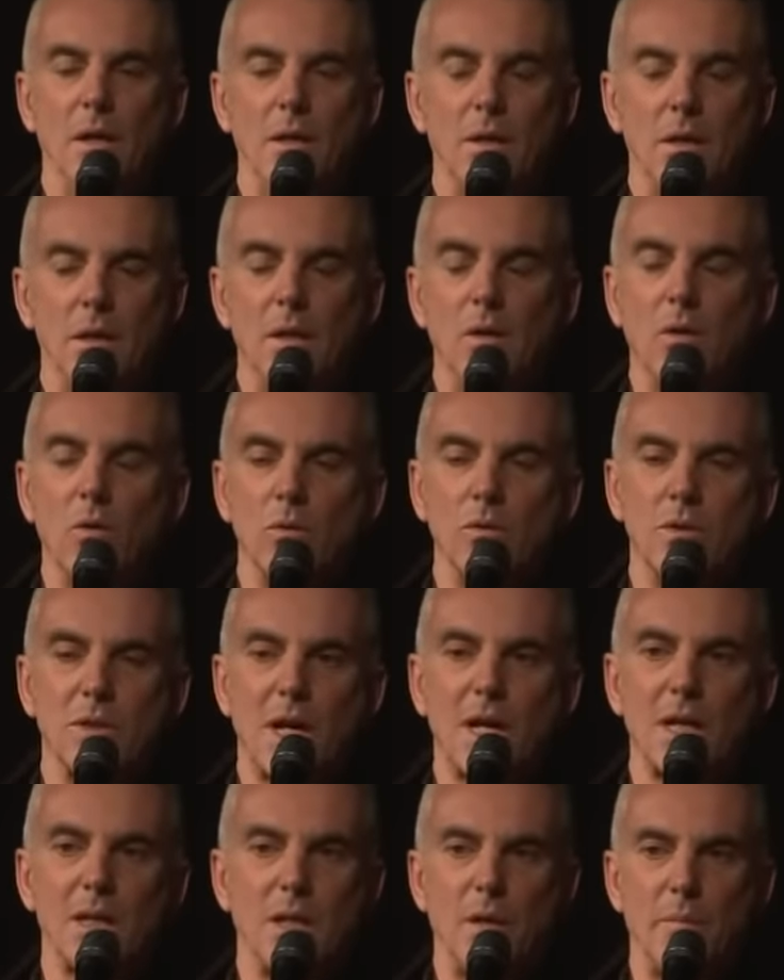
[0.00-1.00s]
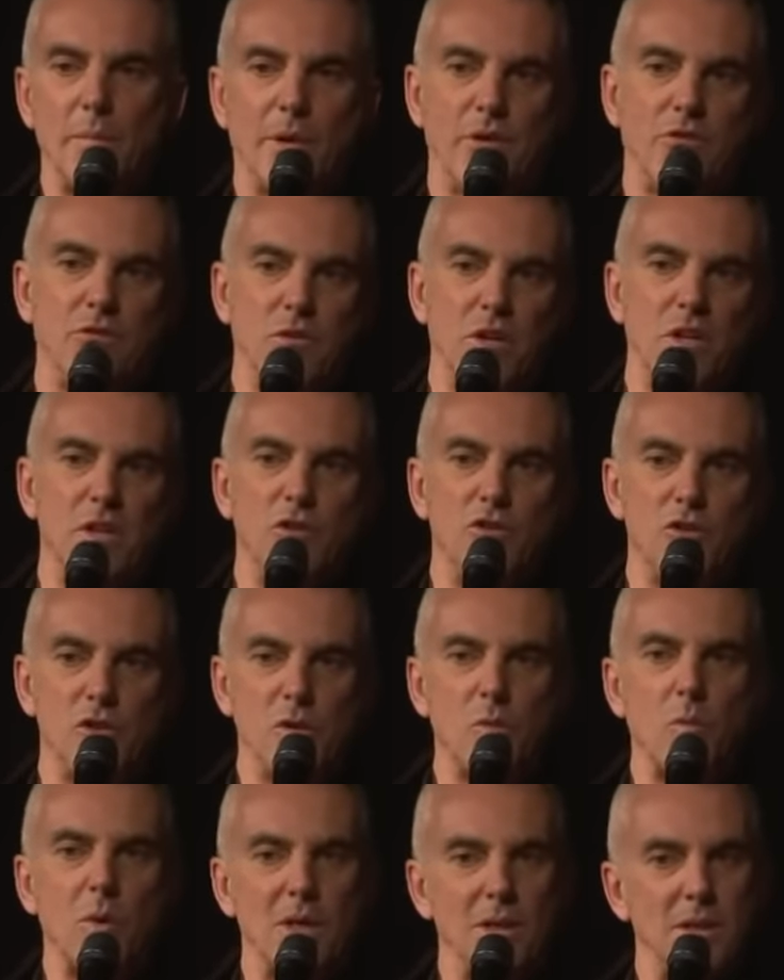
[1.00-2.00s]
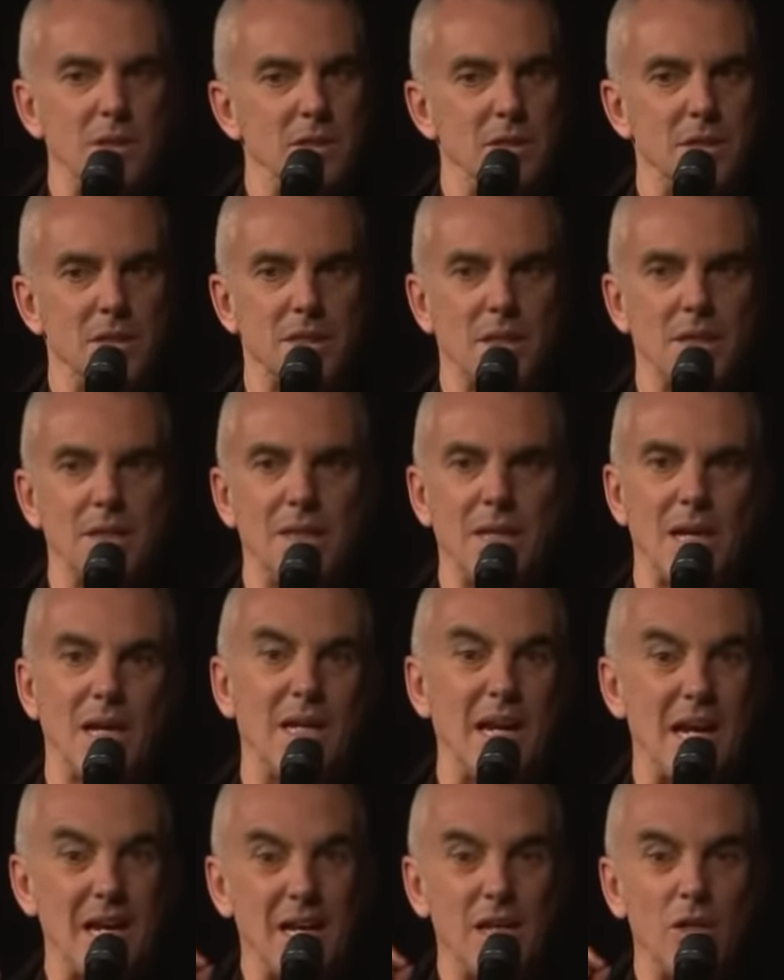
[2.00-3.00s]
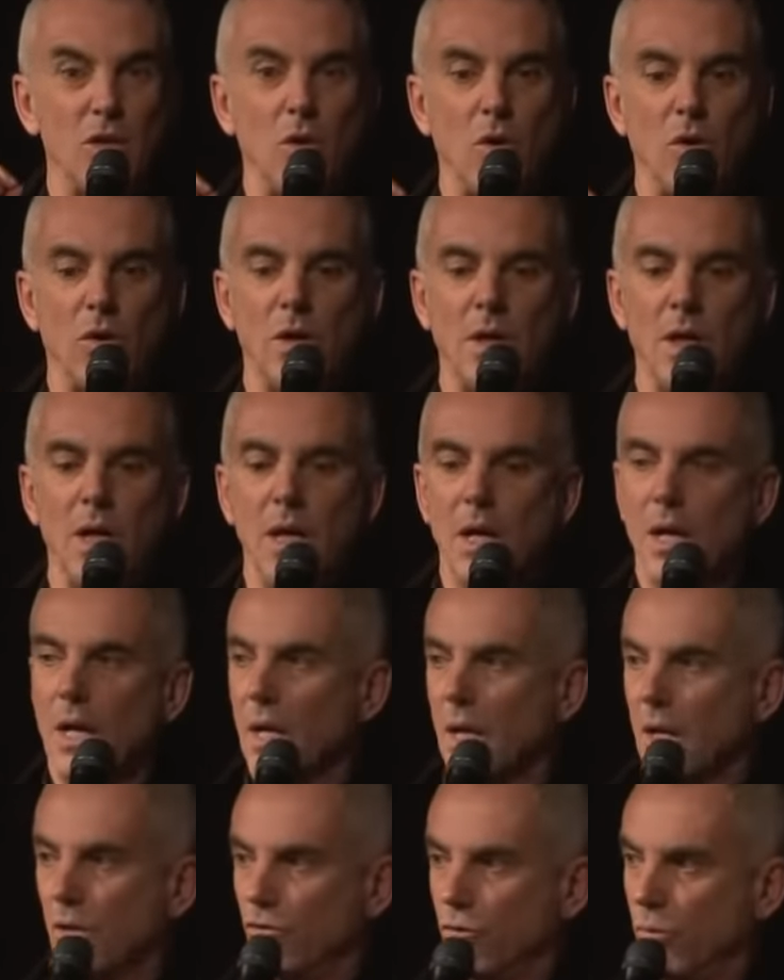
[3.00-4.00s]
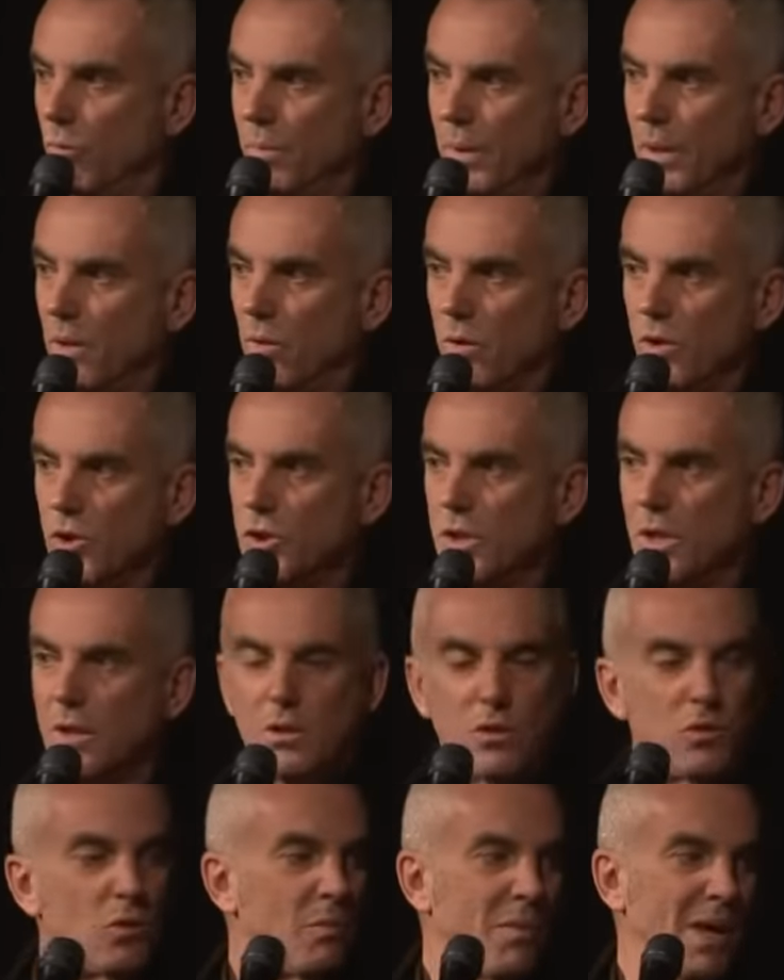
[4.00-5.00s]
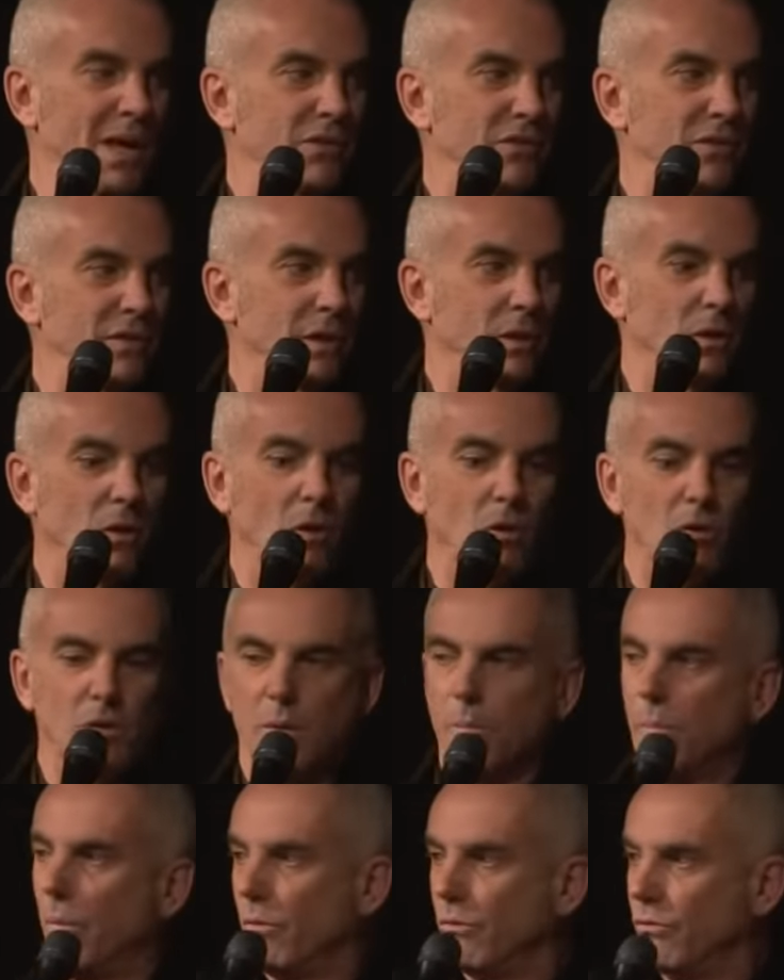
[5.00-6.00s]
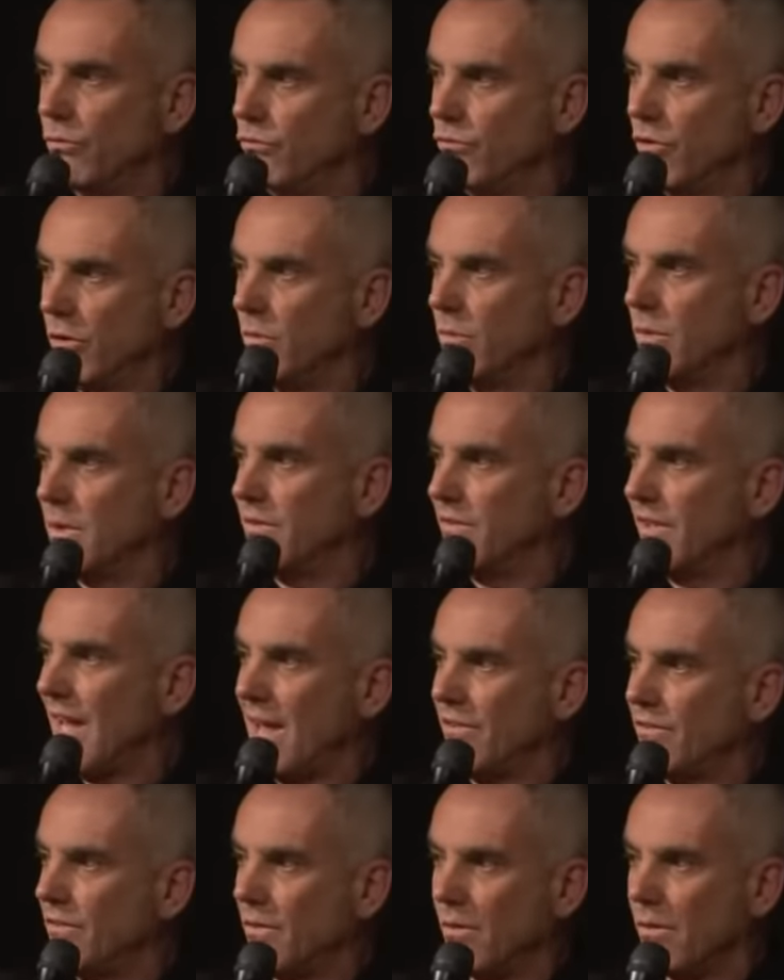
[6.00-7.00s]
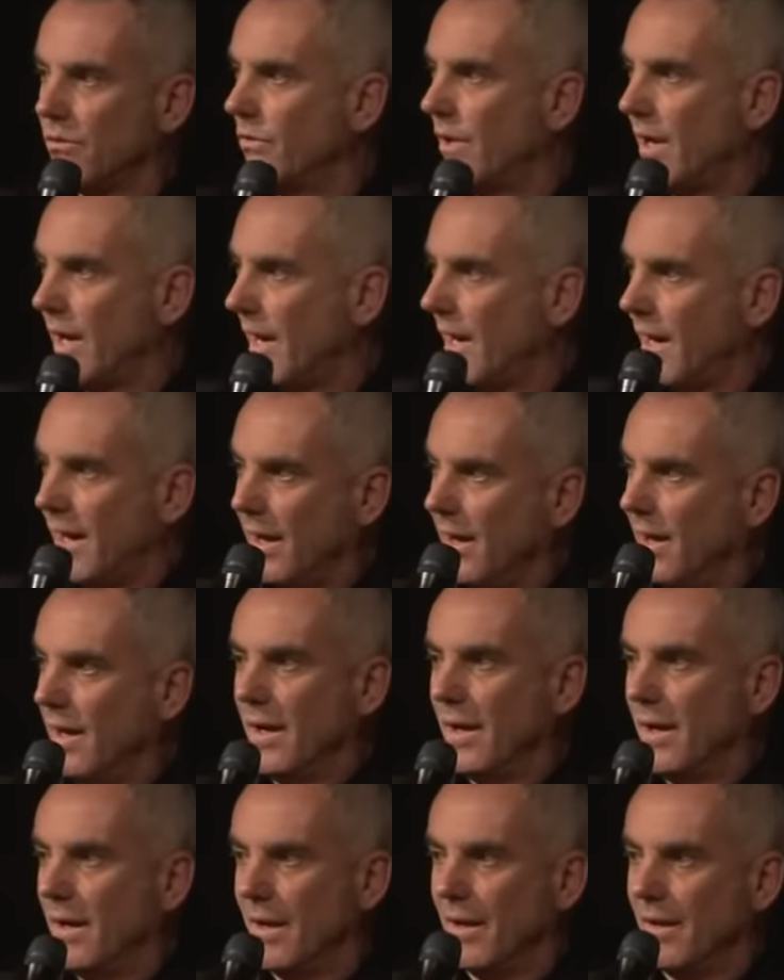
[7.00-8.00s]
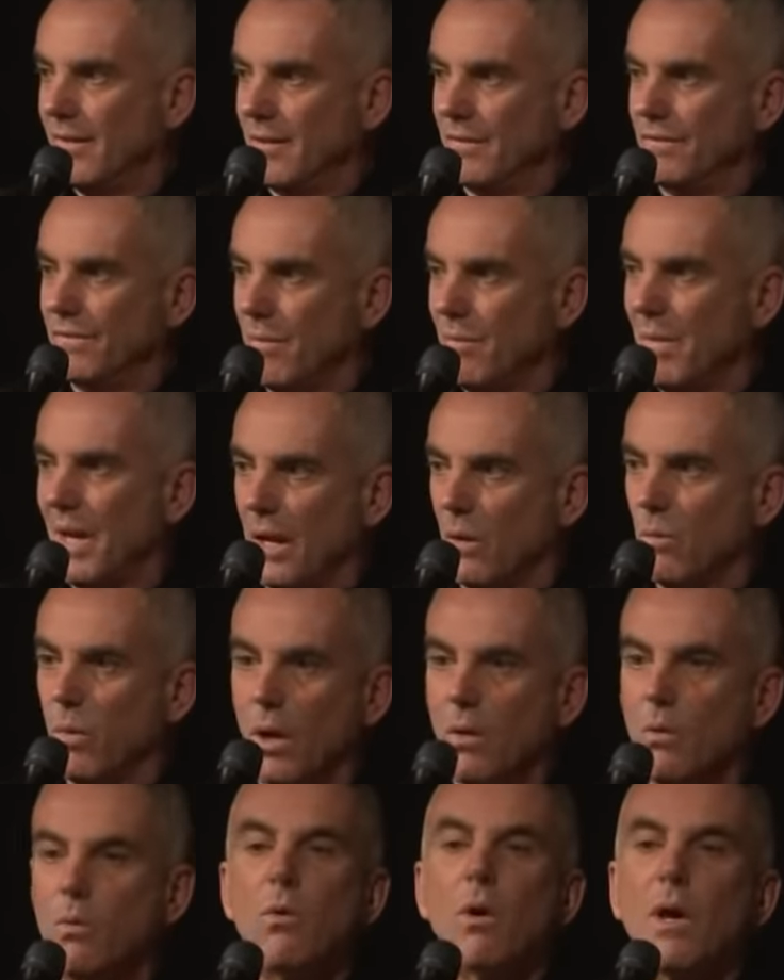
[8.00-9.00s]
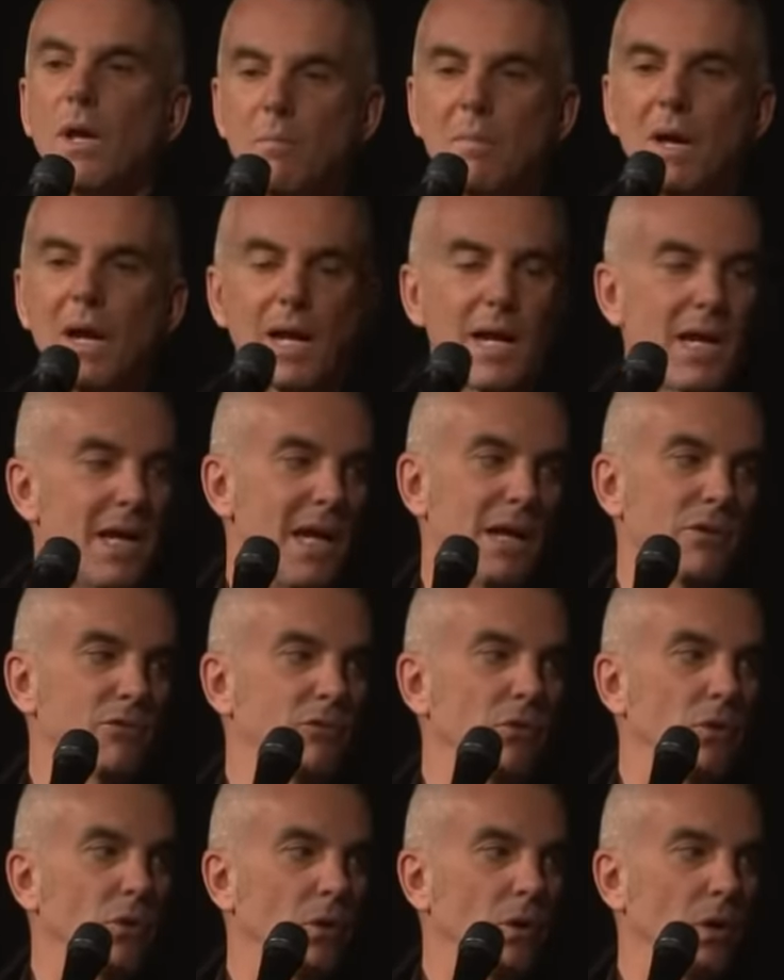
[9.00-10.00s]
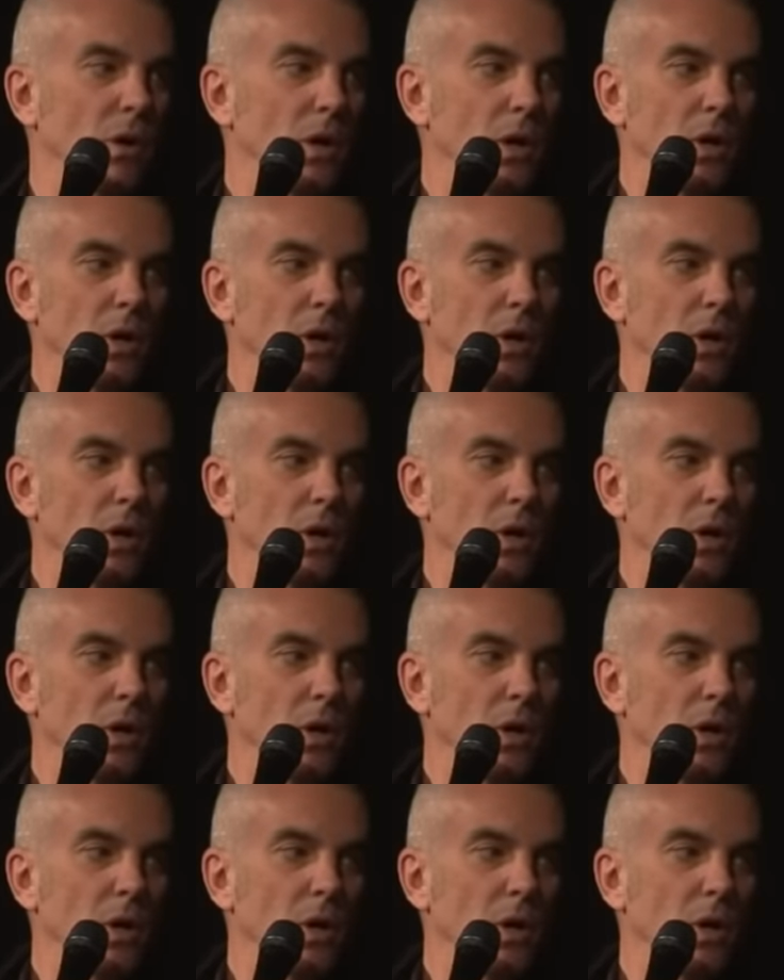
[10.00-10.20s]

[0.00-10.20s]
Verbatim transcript: di incontrare delle persone di 50-60 anni, anche donne, che su un piccolo incidente domestico, tipo succede un disastro, cioè eh, si fa male qualcuno, che maracanasso.